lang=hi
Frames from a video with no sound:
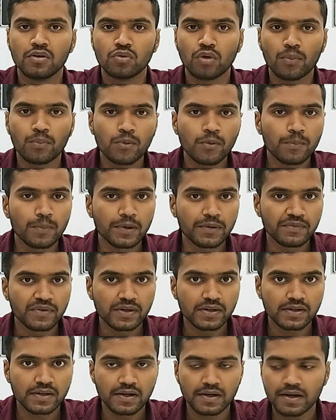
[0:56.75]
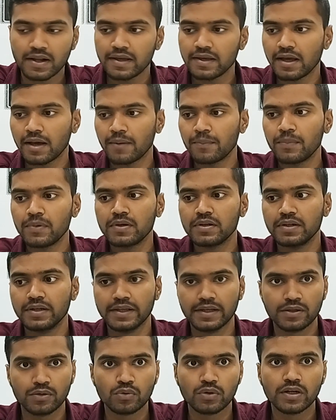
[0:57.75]
तो आपको प्रीफर करना है यहाँ पर
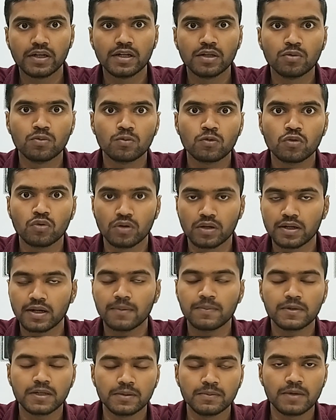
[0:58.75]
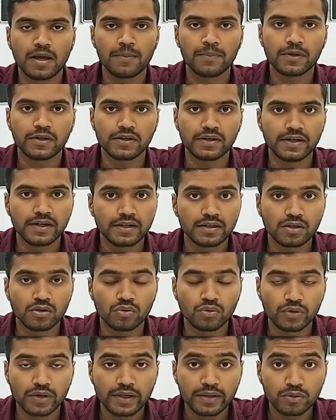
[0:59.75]
डी की टीम को अगर आप टीम यहाँ पर क्रिएट
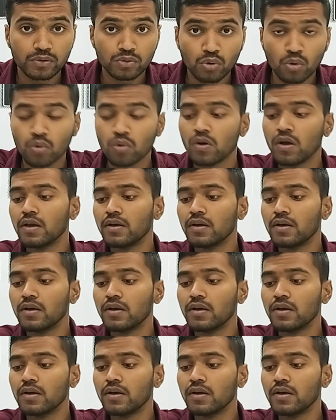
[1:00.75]
करोगे तो